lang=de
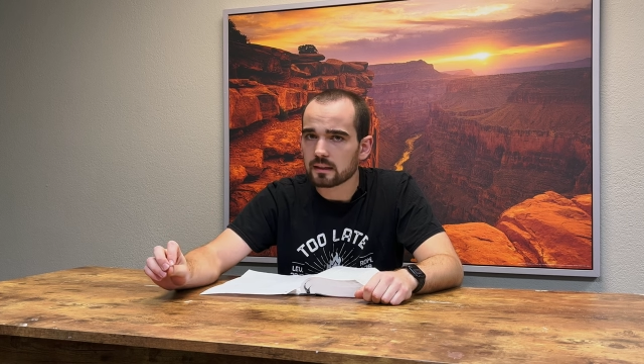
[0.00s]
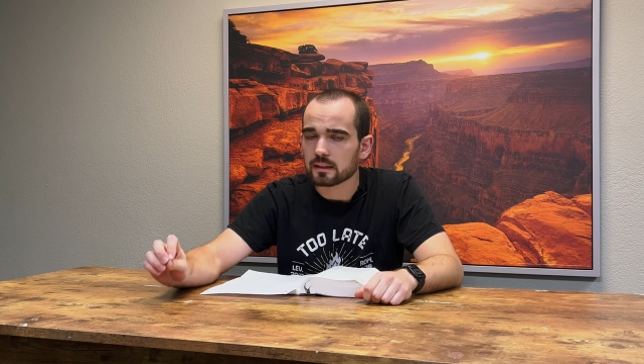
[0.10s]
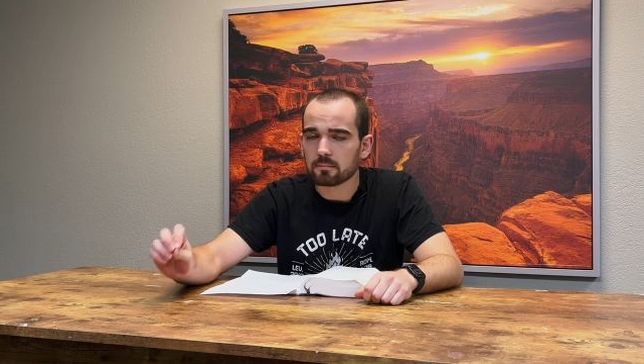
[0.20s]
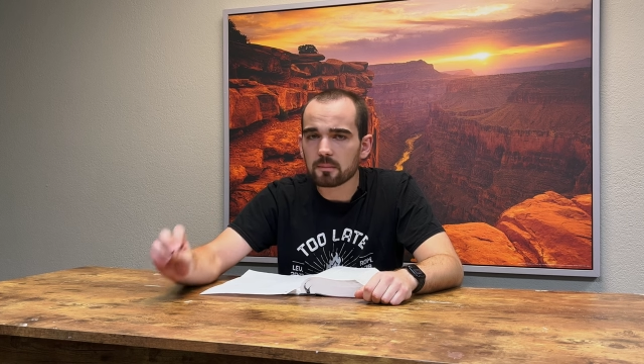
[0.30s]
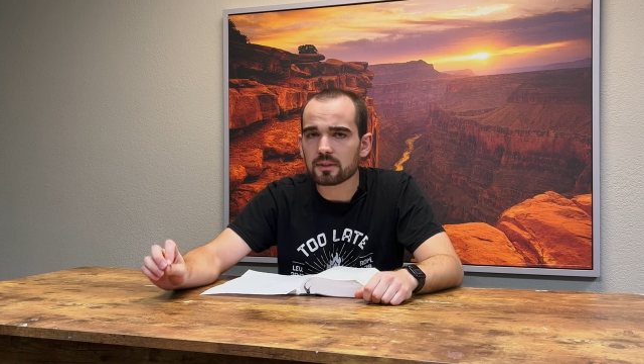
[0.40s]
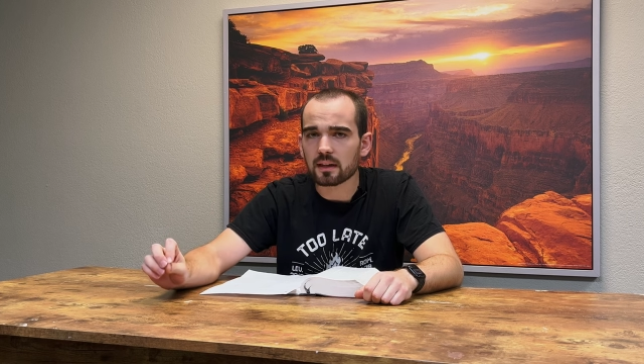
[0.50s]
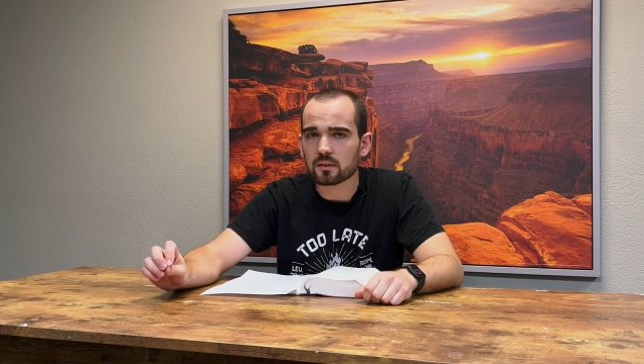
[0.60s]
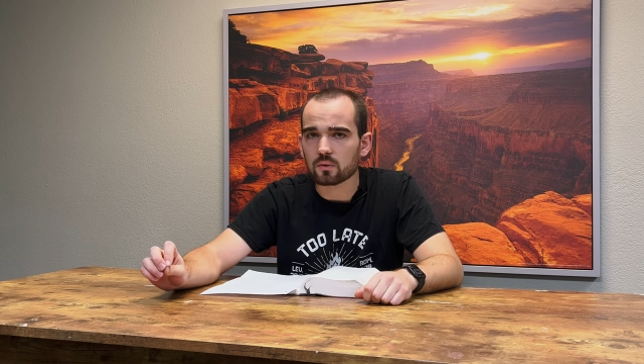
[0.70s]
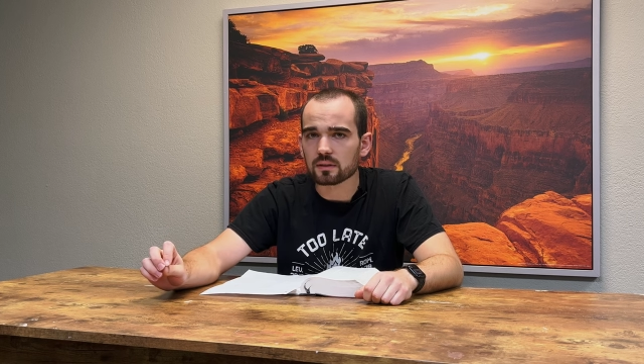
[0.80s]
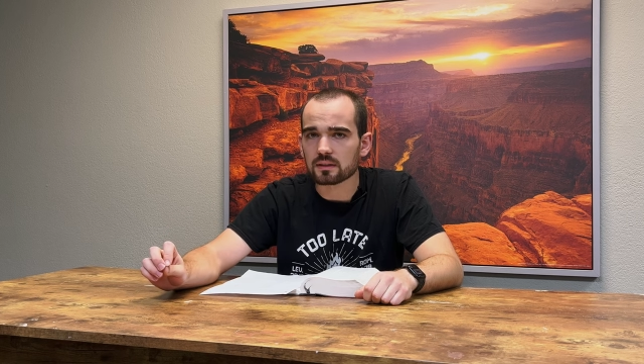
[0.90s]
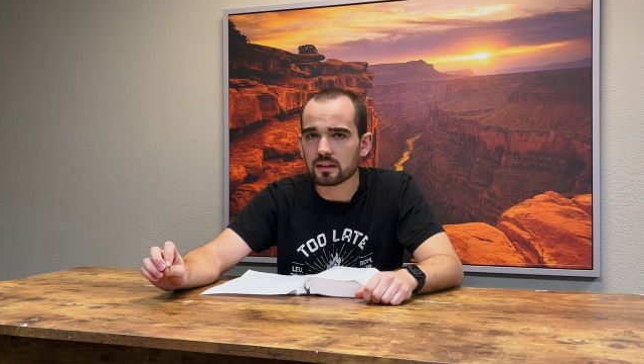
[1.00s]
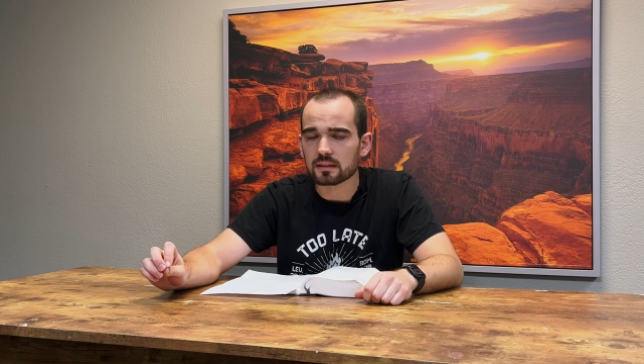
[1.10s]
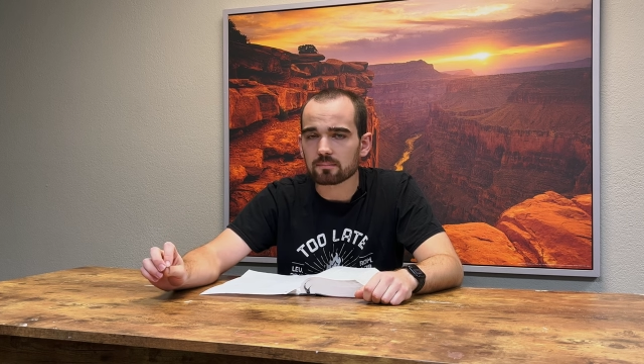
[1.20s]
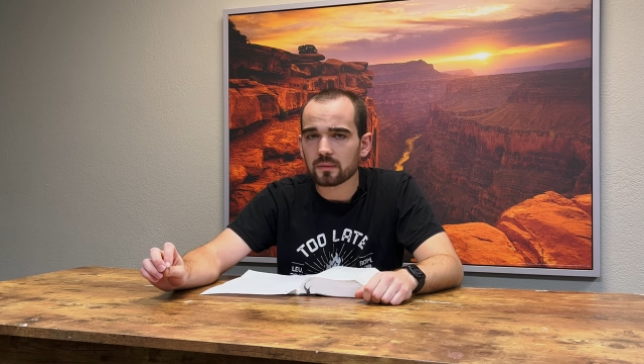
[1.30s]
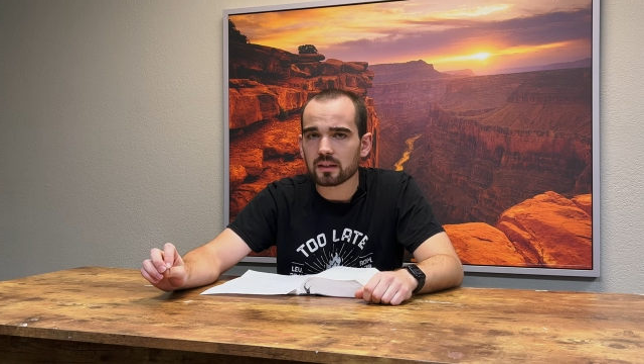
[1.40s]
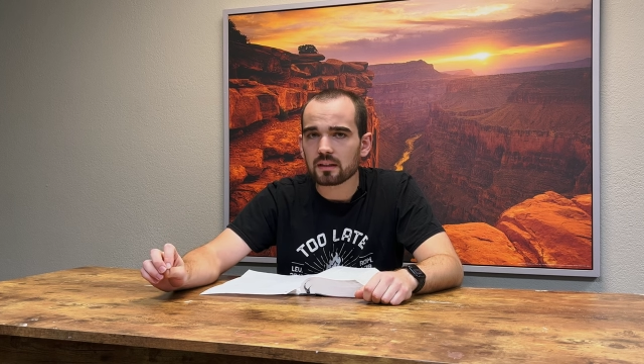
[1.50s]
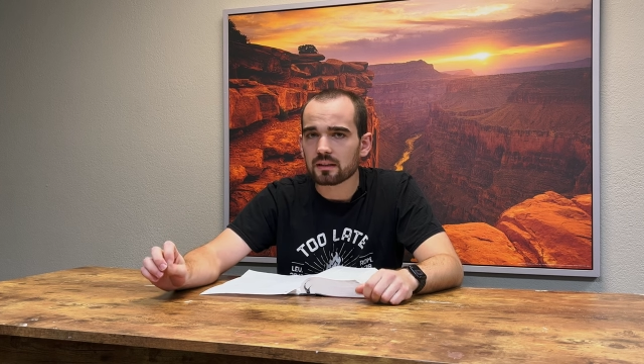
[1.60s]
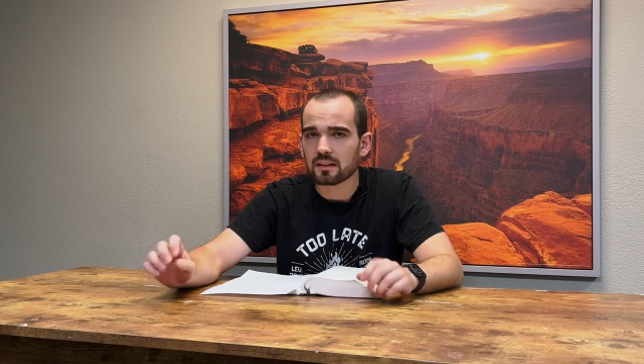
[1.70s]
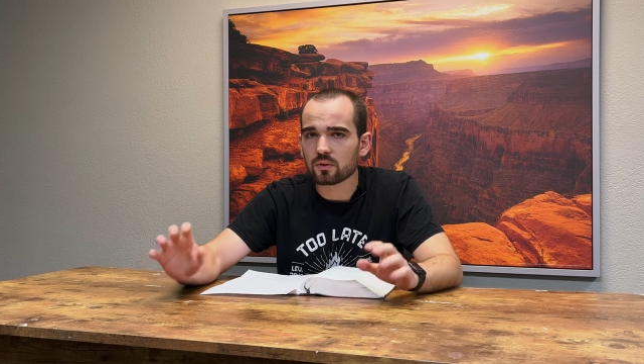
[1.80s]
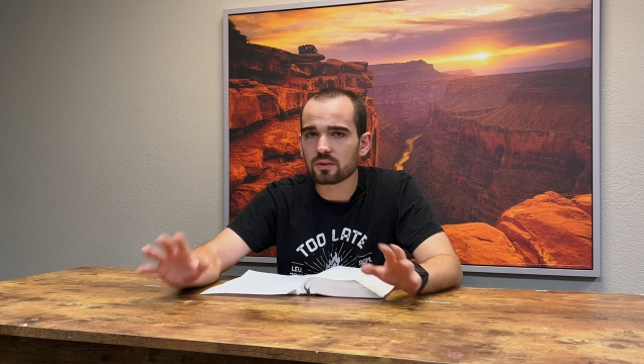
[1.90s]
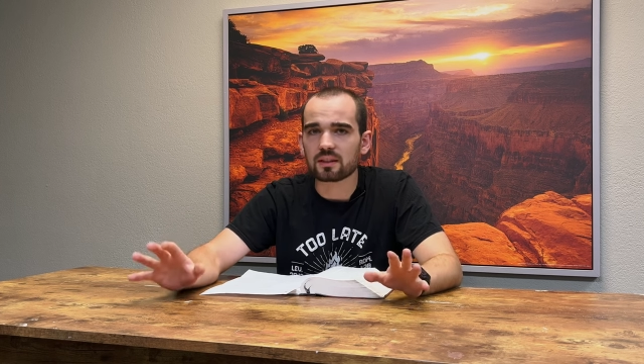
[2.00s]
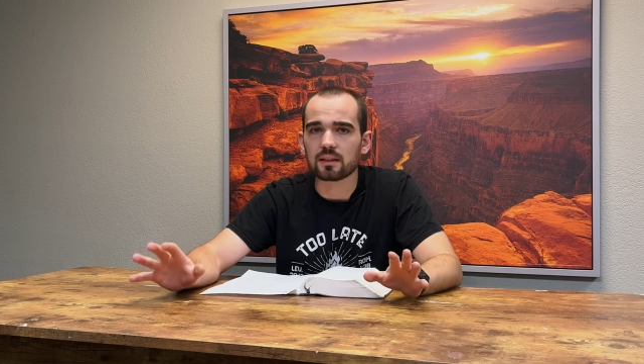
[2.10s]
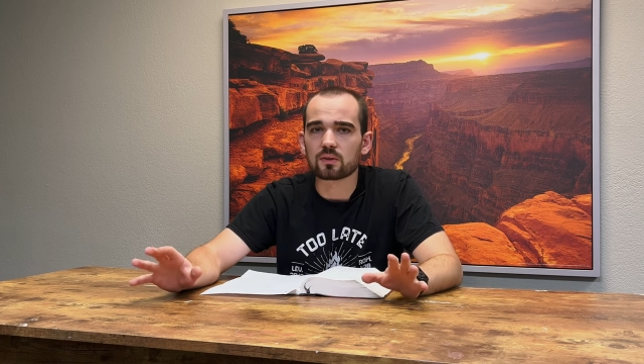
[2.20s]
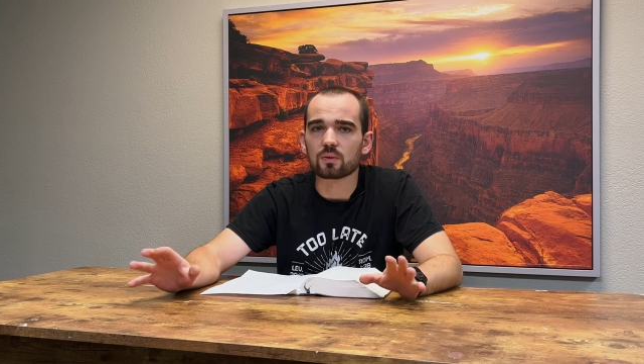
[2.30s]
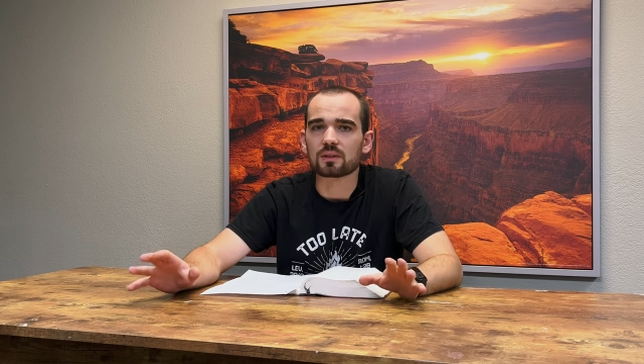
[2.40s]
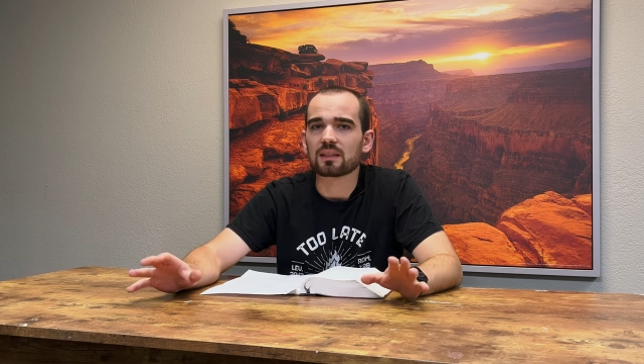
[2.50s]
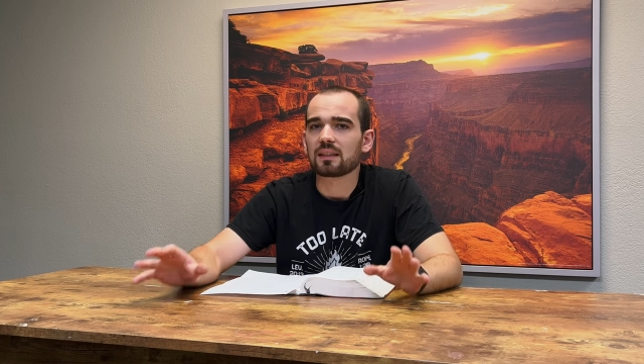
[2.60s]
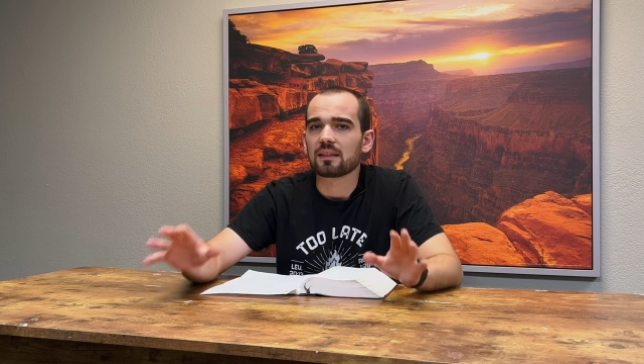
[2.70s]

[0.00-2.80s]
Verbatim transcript: Die Bibel sagt uns, dass Jesus Christus,